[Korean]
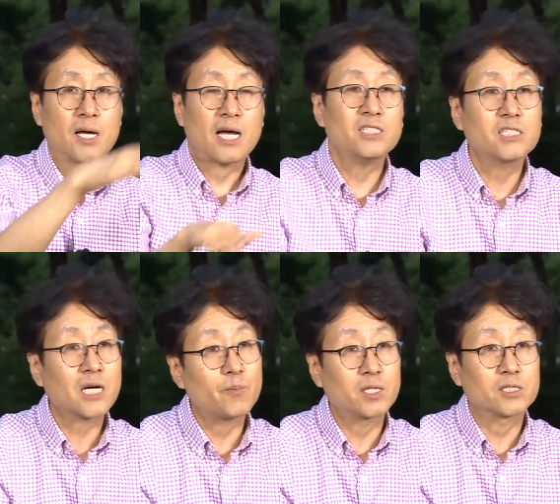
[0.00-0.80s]

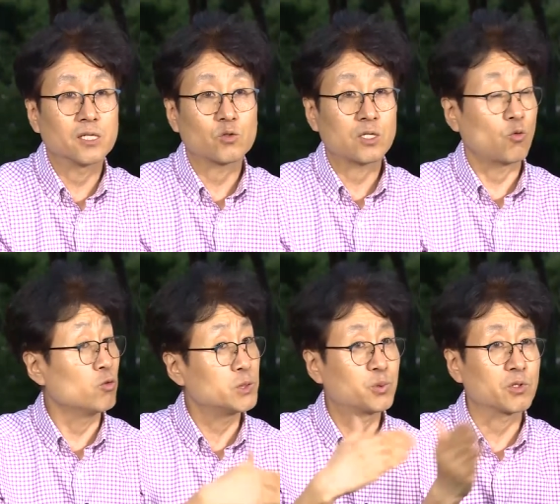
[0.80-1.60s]
한시간만 지나도 한
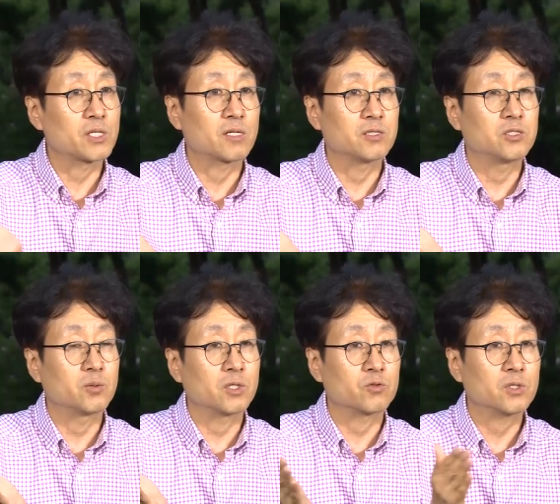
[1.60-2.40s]
50% 이상을
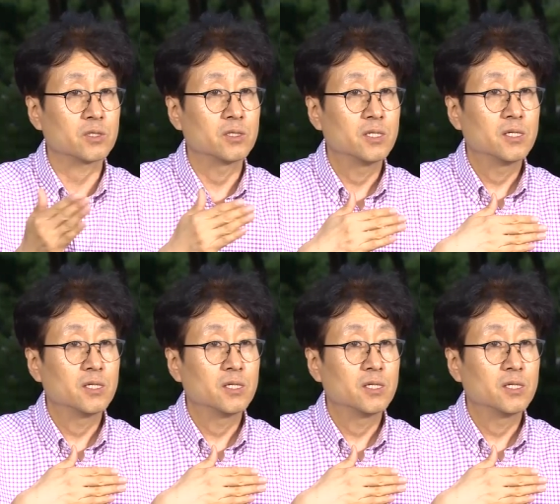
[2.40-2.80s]
잊어버리고요.